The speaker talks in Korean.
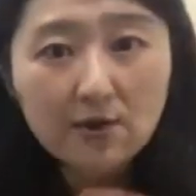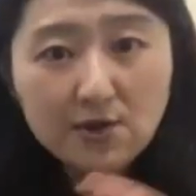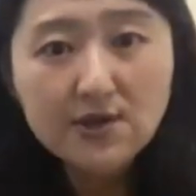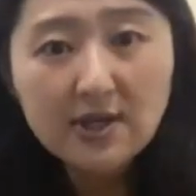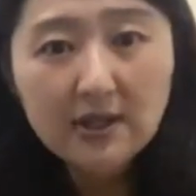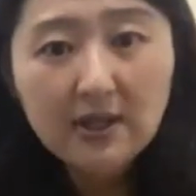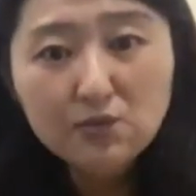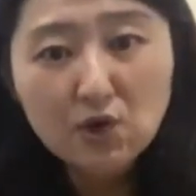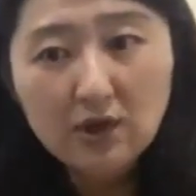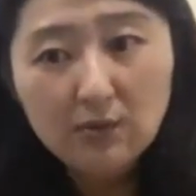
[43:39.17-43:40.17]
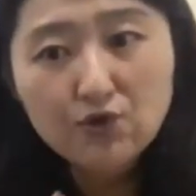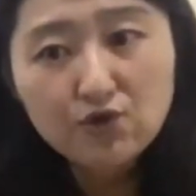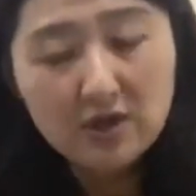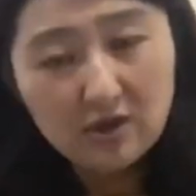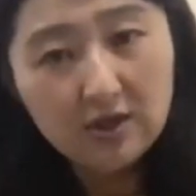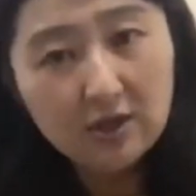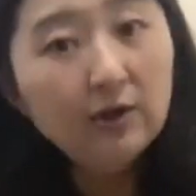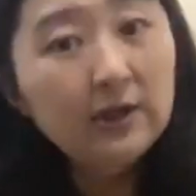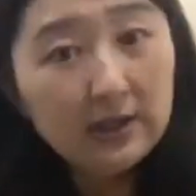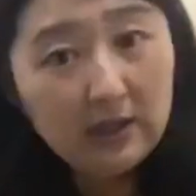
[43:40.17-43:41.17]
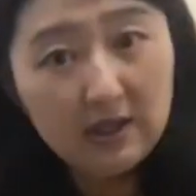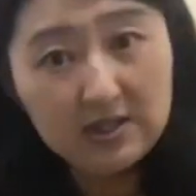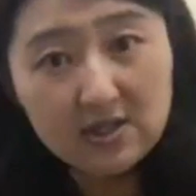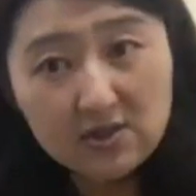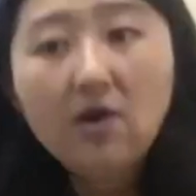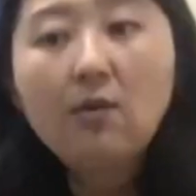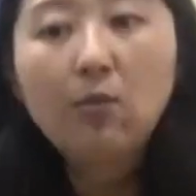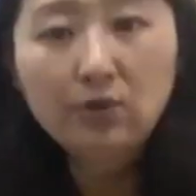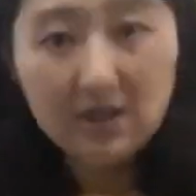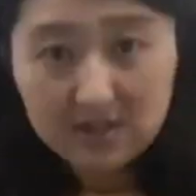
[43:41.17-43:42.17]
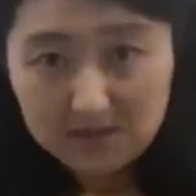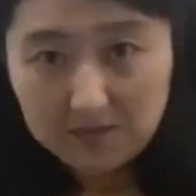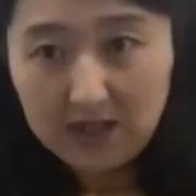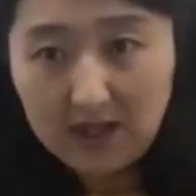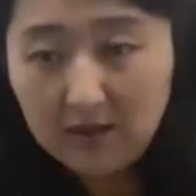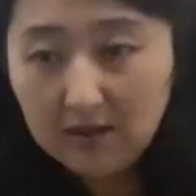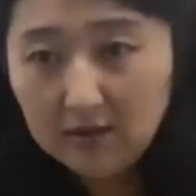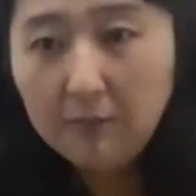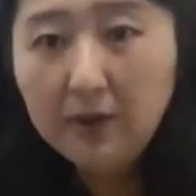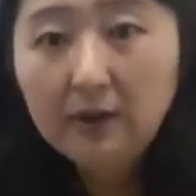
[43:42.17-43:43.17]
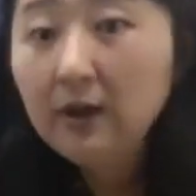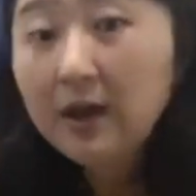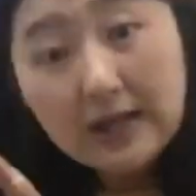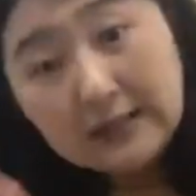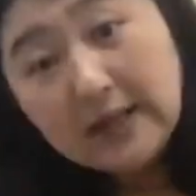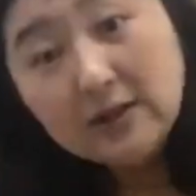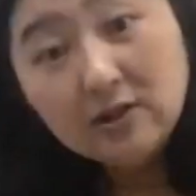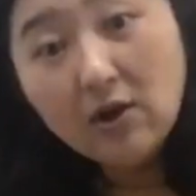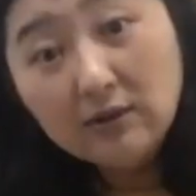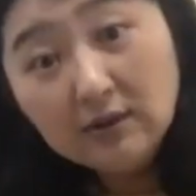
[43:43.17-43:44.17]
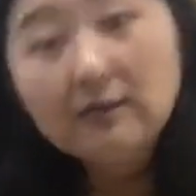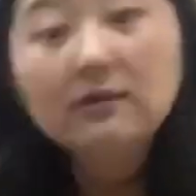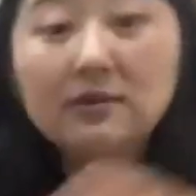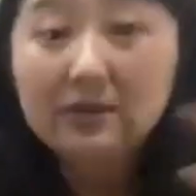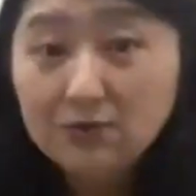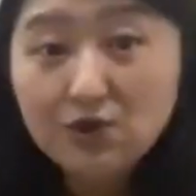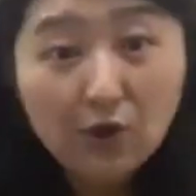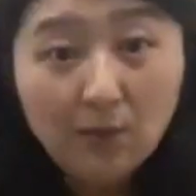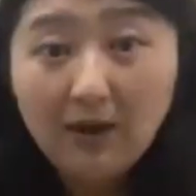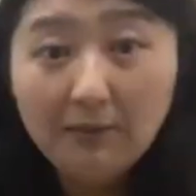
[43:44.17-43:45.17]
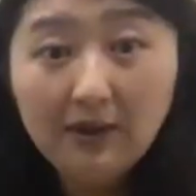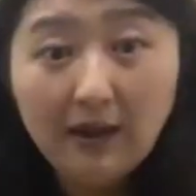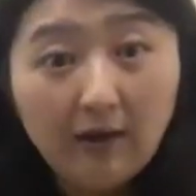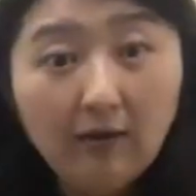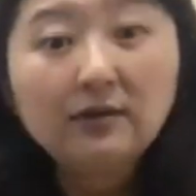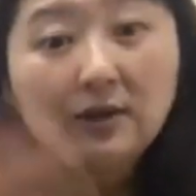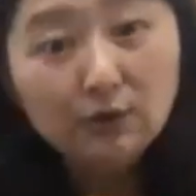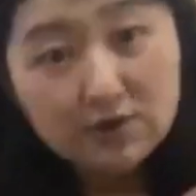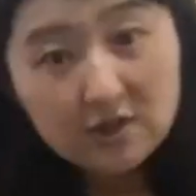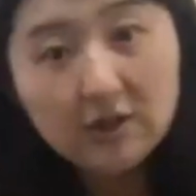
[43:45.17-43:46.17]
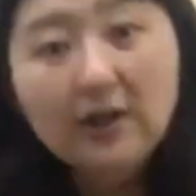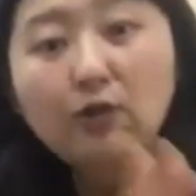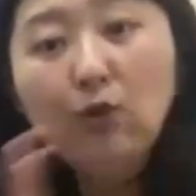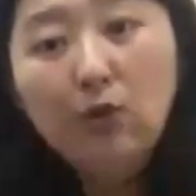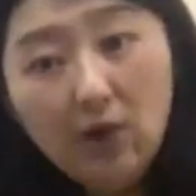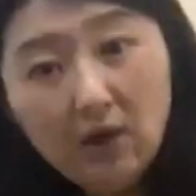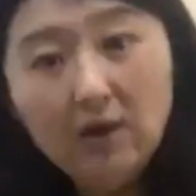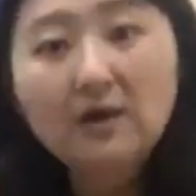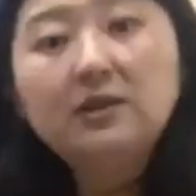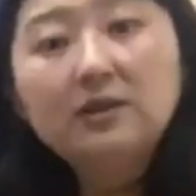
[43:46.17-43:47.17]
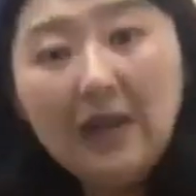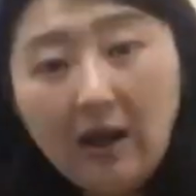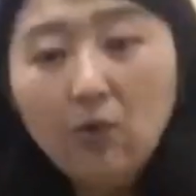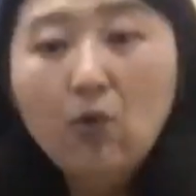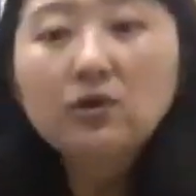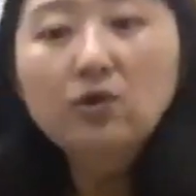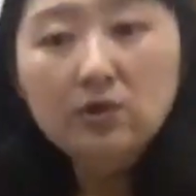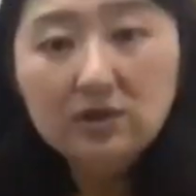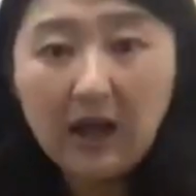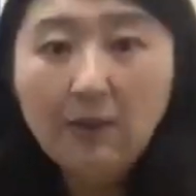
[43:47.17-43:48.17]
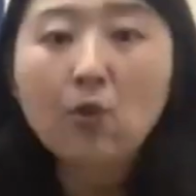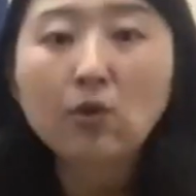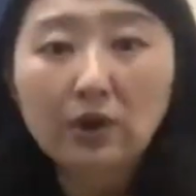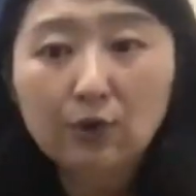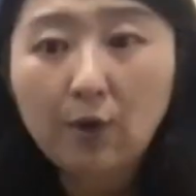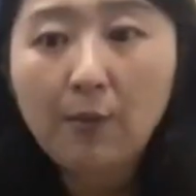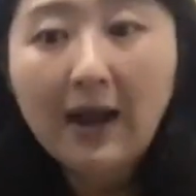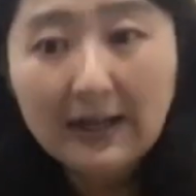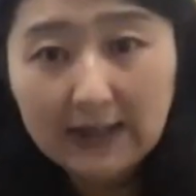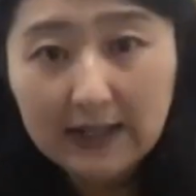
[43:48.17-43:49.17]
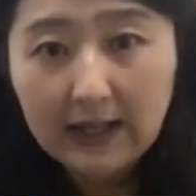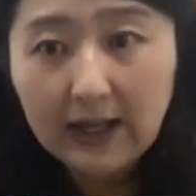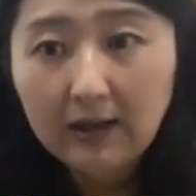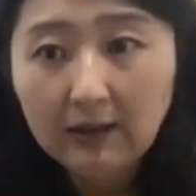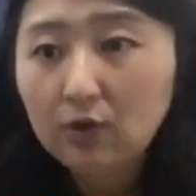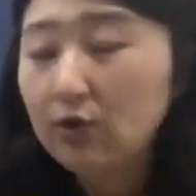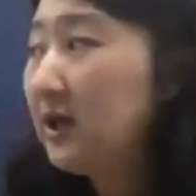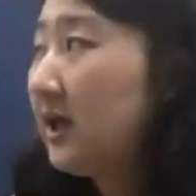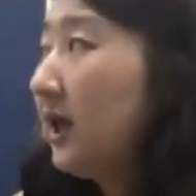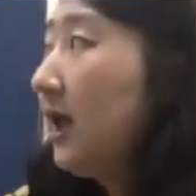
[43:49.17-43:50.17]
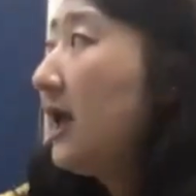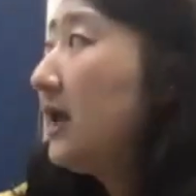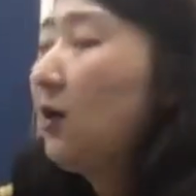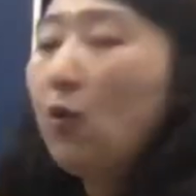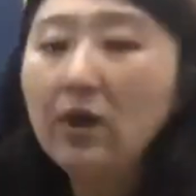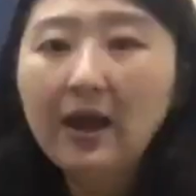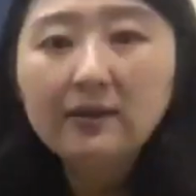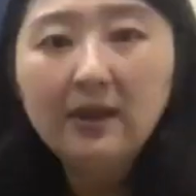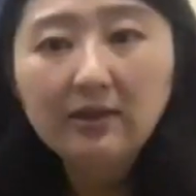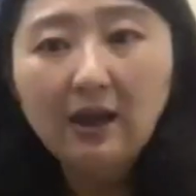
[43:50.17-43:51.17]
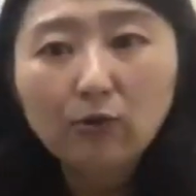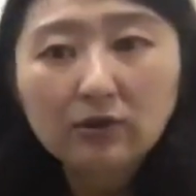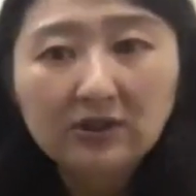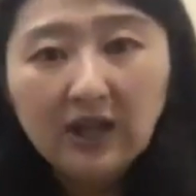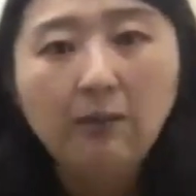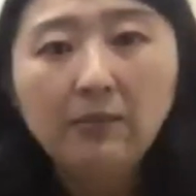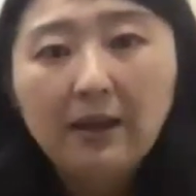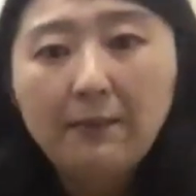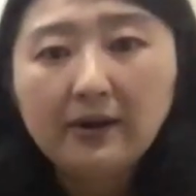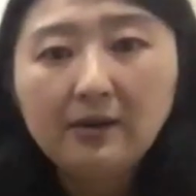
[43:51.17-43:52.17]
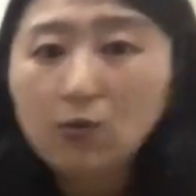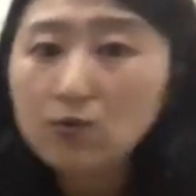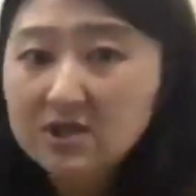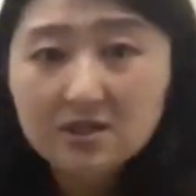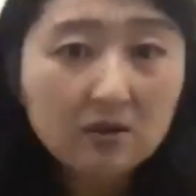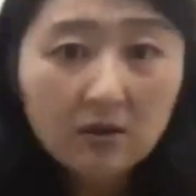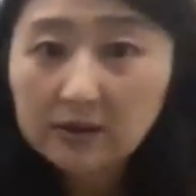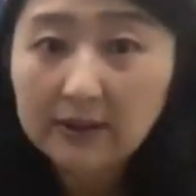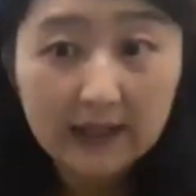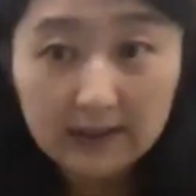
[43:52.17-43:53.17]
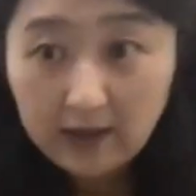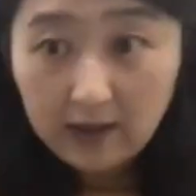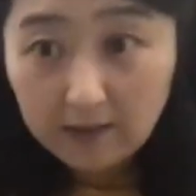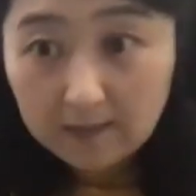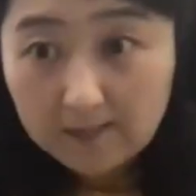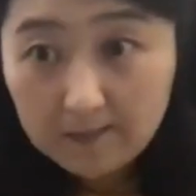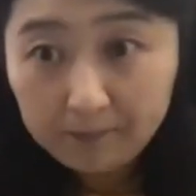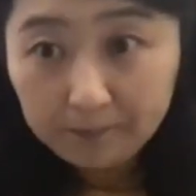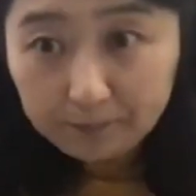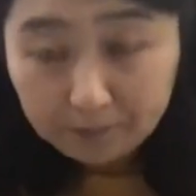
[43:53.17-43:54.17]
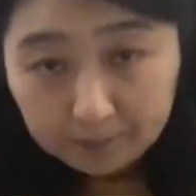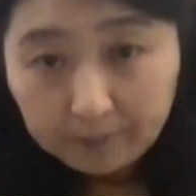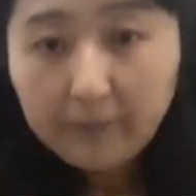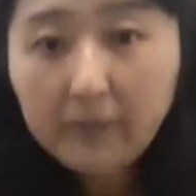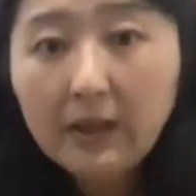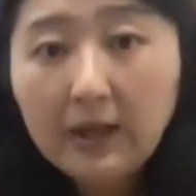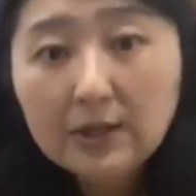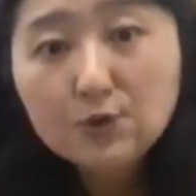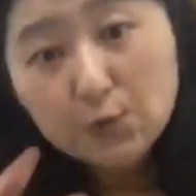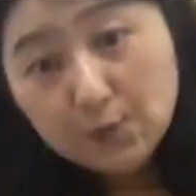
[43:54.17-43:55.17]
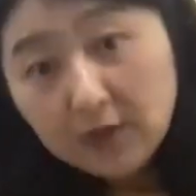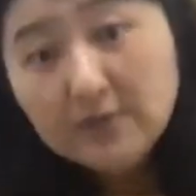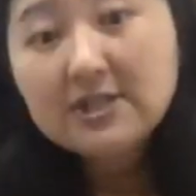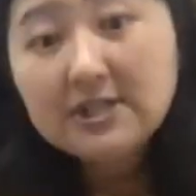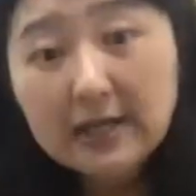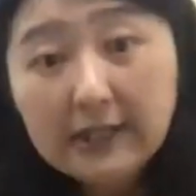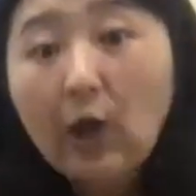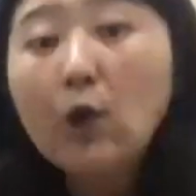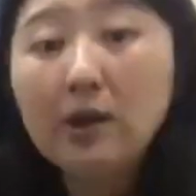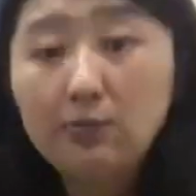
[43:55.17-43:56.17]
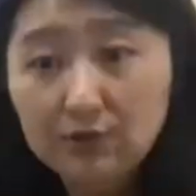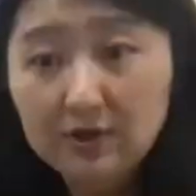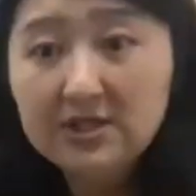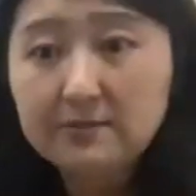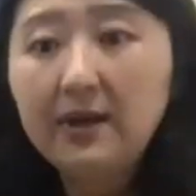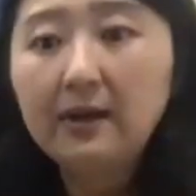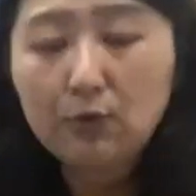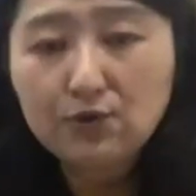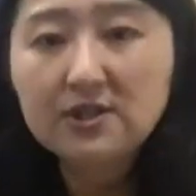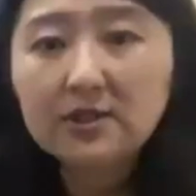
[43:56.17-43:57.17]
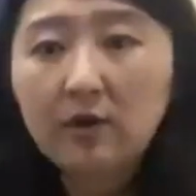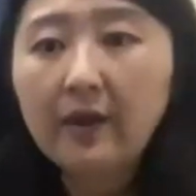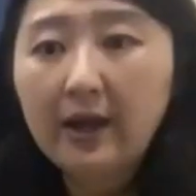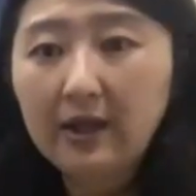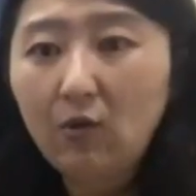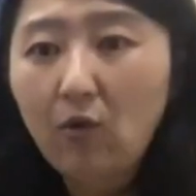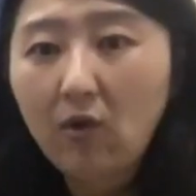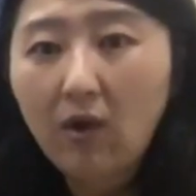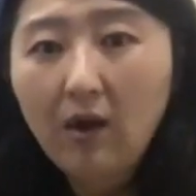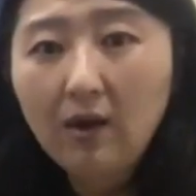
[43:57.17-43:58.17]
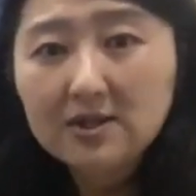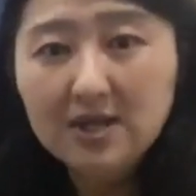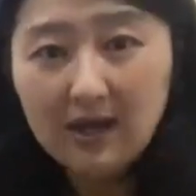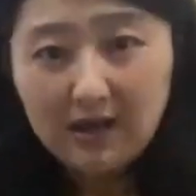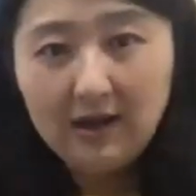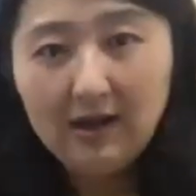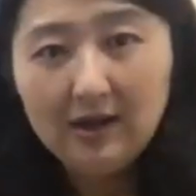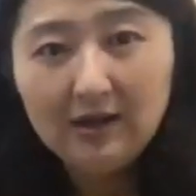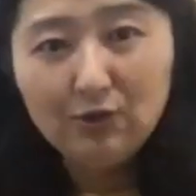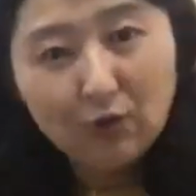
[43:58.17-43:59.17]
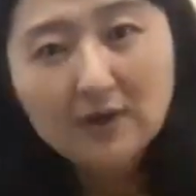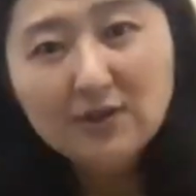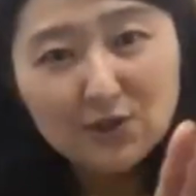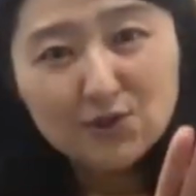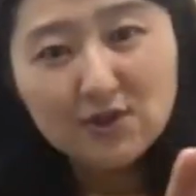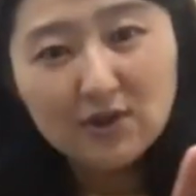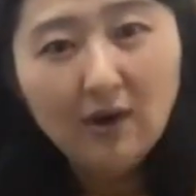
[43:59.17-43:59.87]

선생님 저는 이번 주 이런 이런 이런 일이 있어서 못했습니다. 그러면은 그냥 그거는 그 다음 주에 넘어가면 돼요. 그리고 저희가 또 그 다음 곡은 또 그 다음 곡대로 넘어갈 테니까 그리고 이게 이 곡이 안 됐다고 그 다음 레벨을 못 치는 거는 아니에요. 조금 더 이제 시간이 걸릴 뿐이지만 못 치는 건 아니고 자 누가 그러셨어요.